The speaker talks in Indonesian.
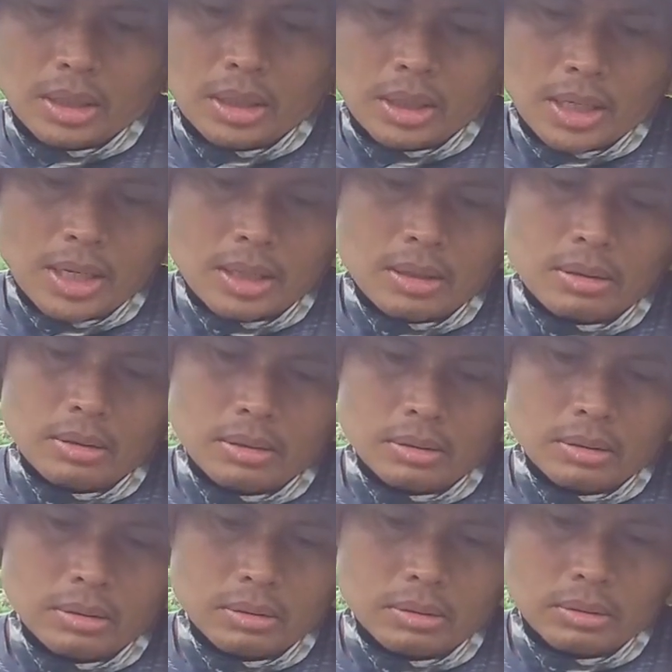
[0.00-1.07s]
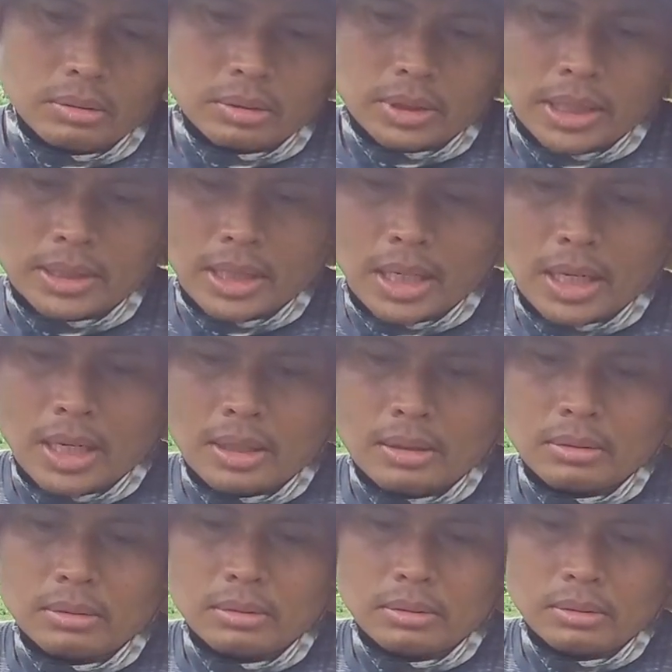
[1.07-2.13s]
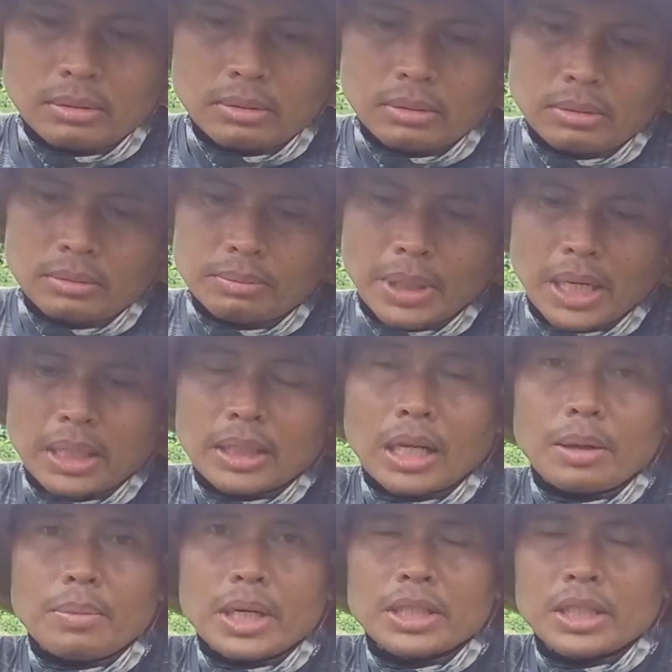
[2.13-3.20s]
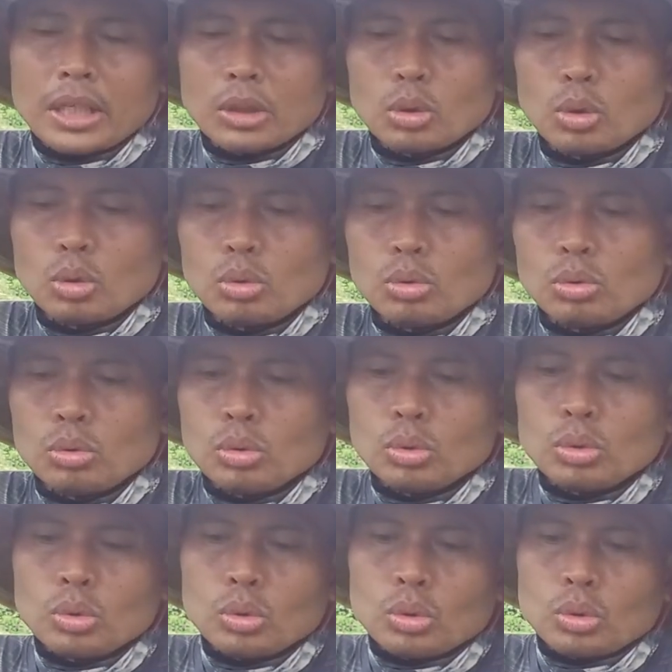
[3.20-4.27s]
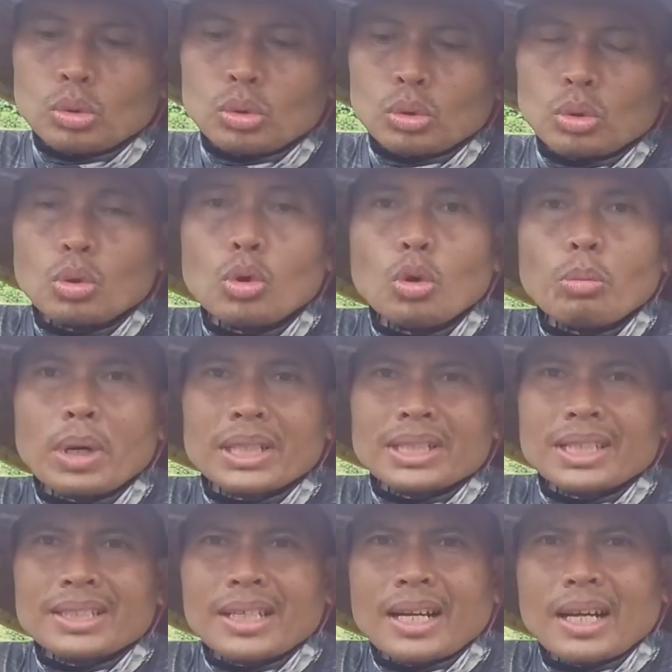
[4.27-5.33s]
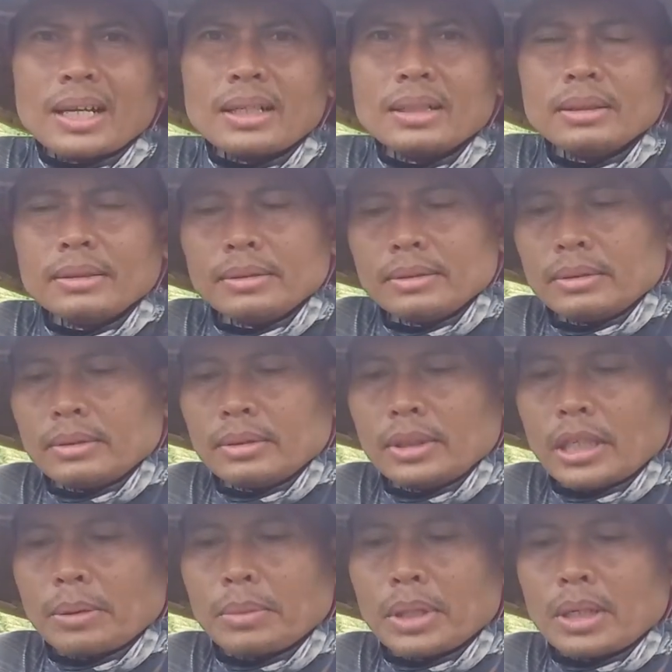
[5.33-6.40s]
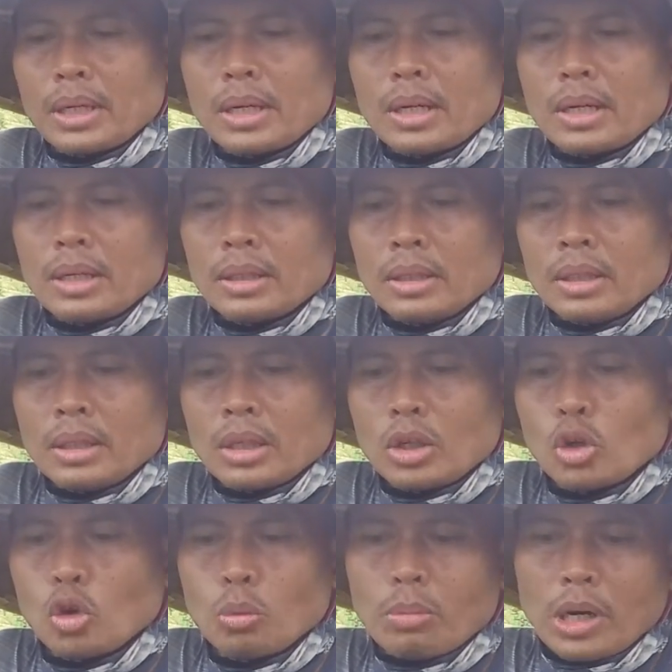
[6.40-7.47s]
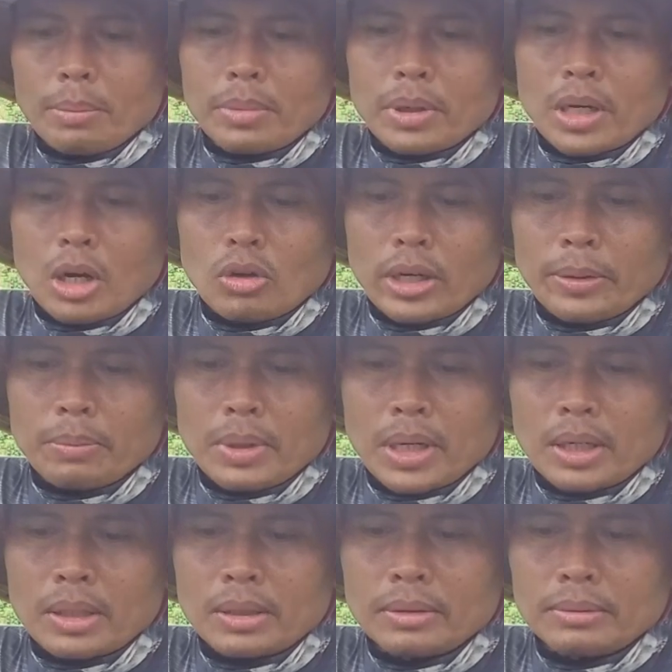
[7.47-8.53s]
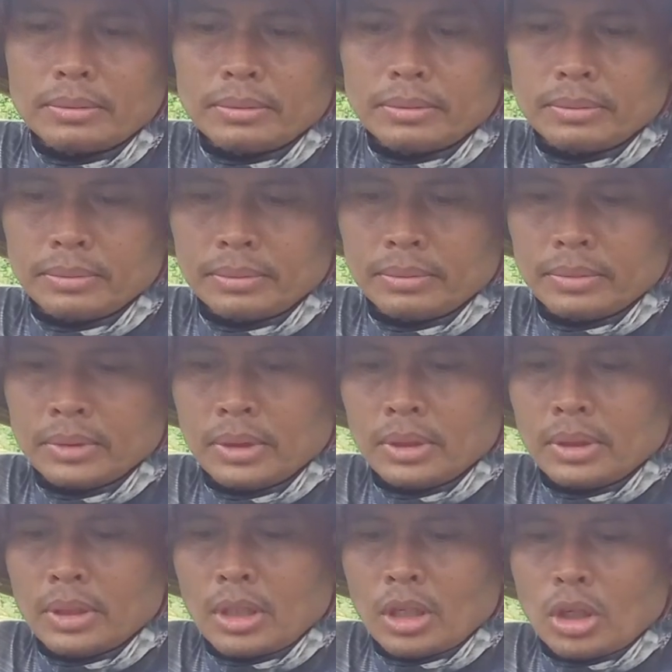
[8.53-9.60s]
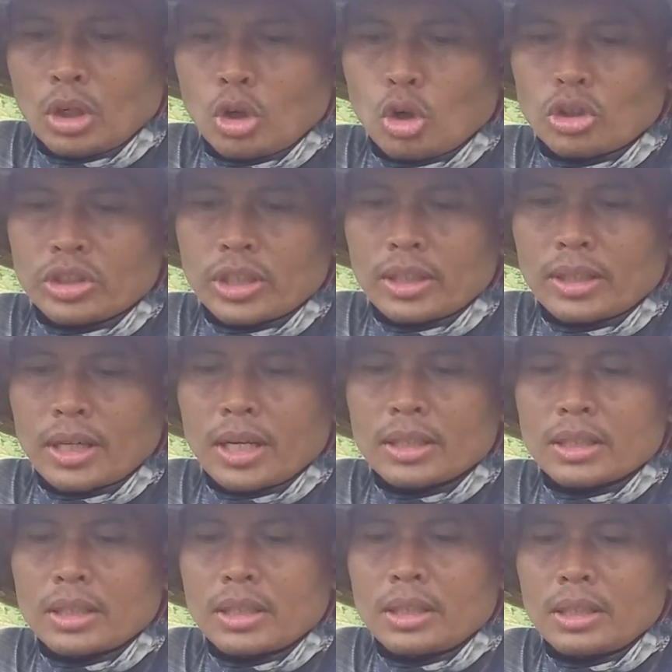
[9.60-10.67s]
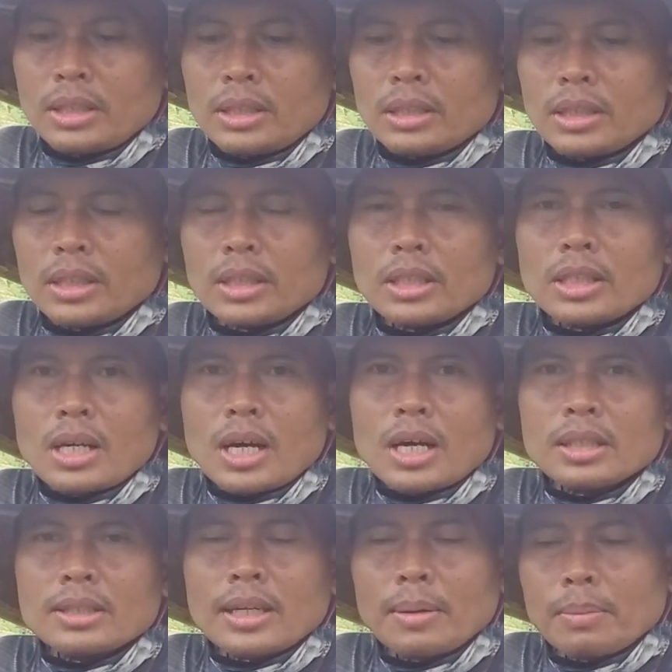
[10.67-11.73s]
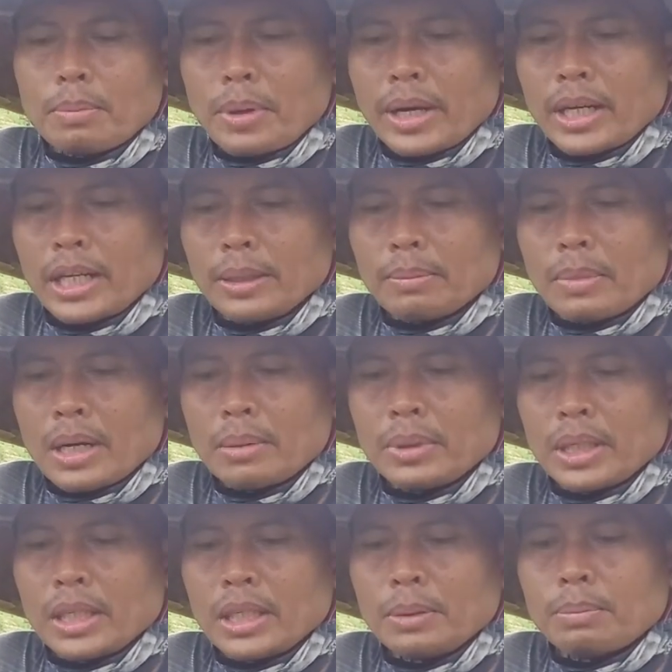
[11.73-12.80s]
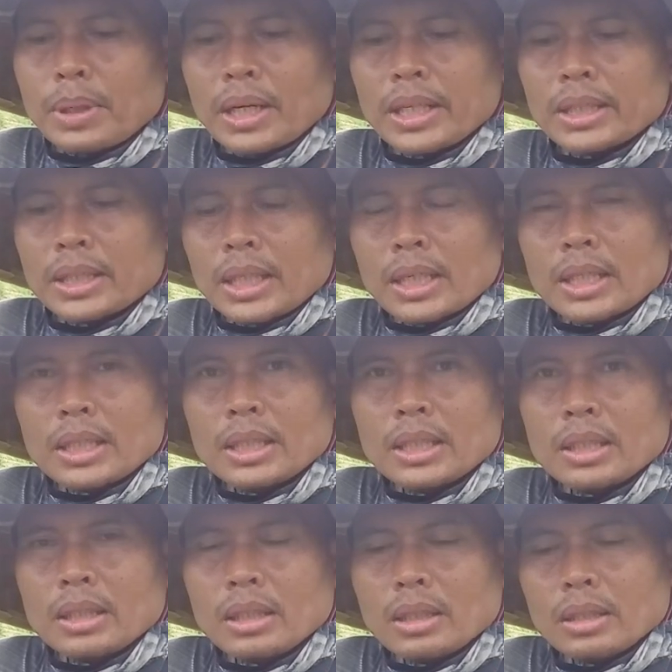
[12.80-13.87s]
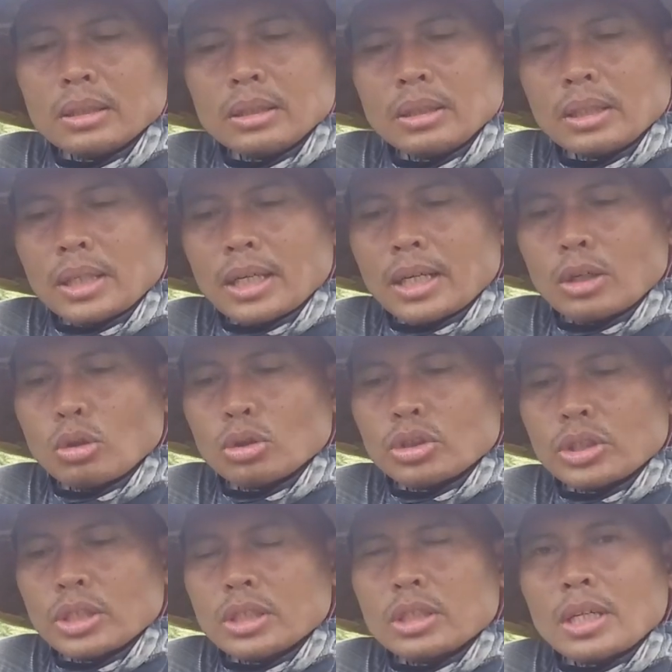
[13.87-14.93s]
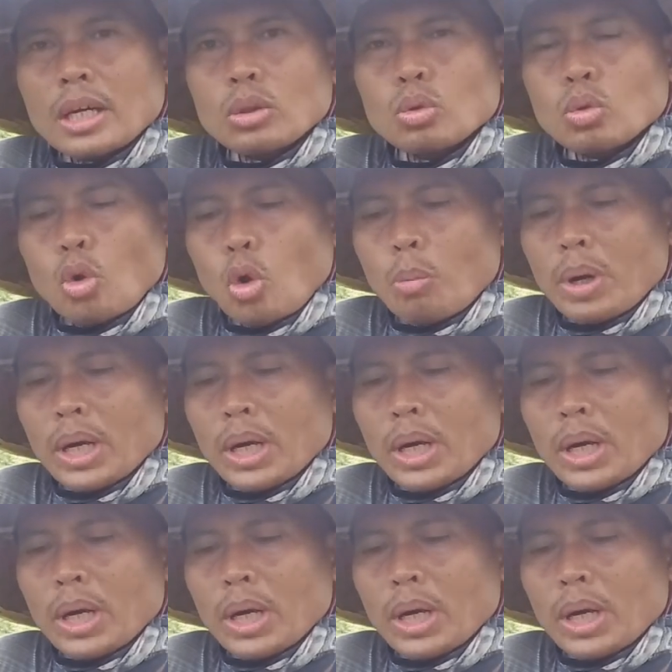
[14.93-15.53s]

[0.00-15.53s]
Dengan sasaran pada tanaman jagung gulma sasaran yang mana gulma berdaun lebar konsentrasi 3 sampai 5 mili per liter dengan dosis 1,5